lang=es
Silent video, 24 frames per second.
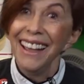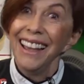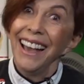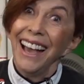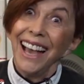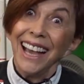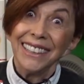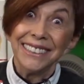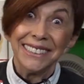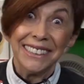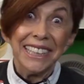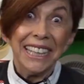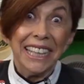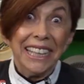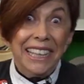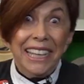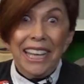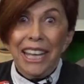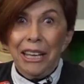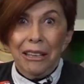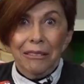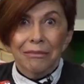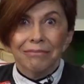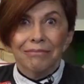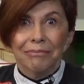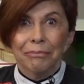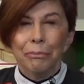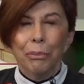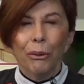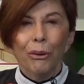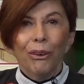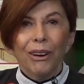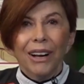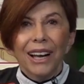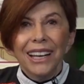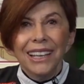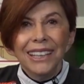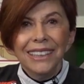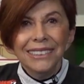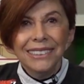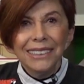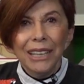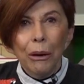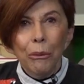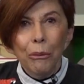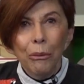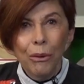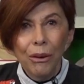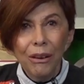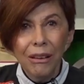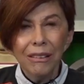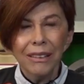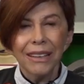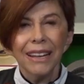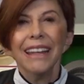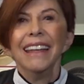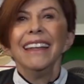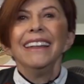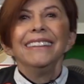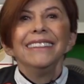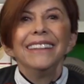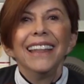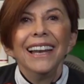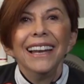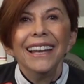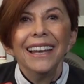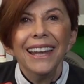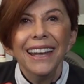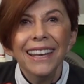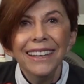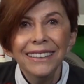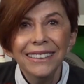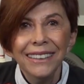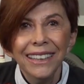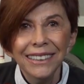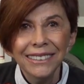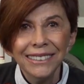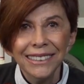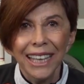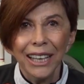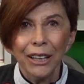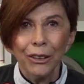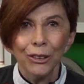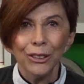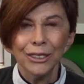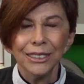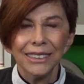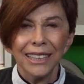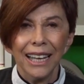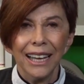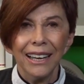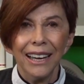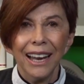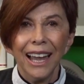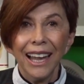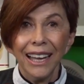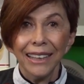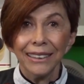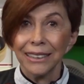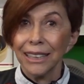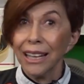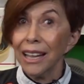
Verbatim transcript: Así que póngale sabor, deleítese con salad.